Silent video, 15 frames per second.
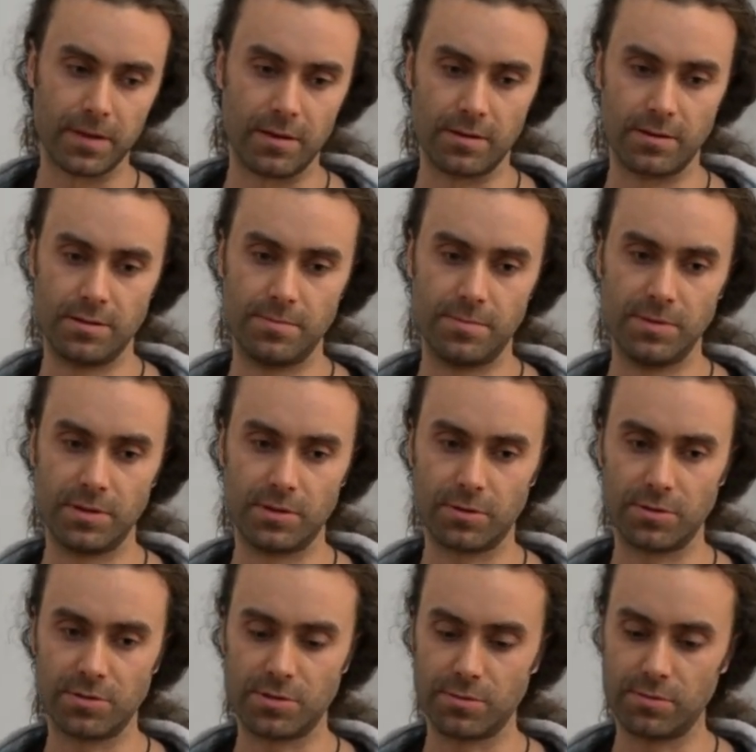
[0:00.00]
gdzie były
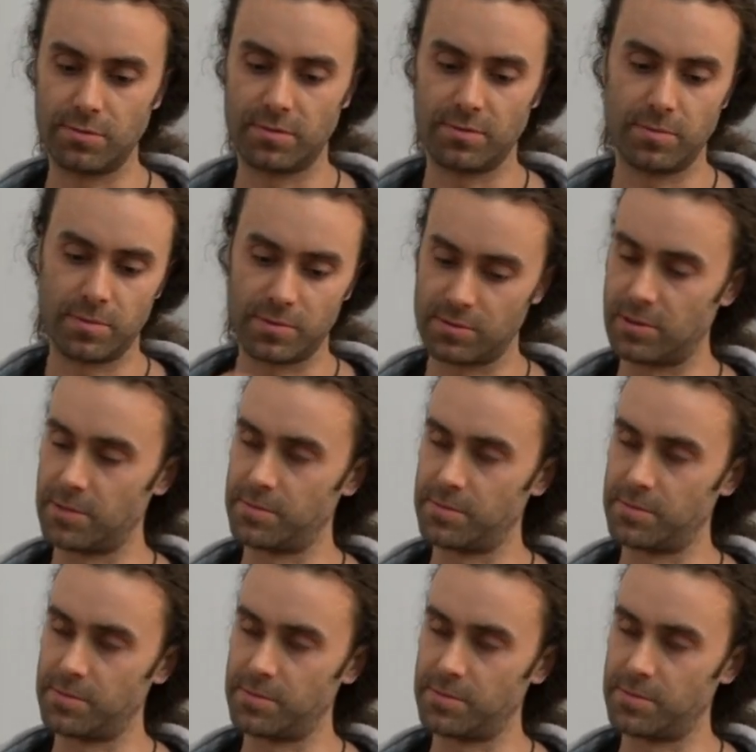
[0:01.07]
kody źródłowe, po prostu